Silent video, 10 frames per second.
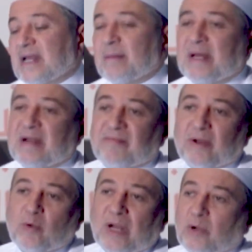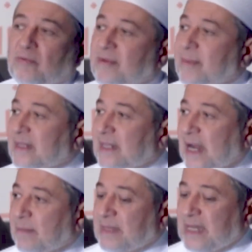كما نفعل نحن في بعض
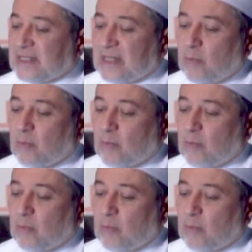العاميات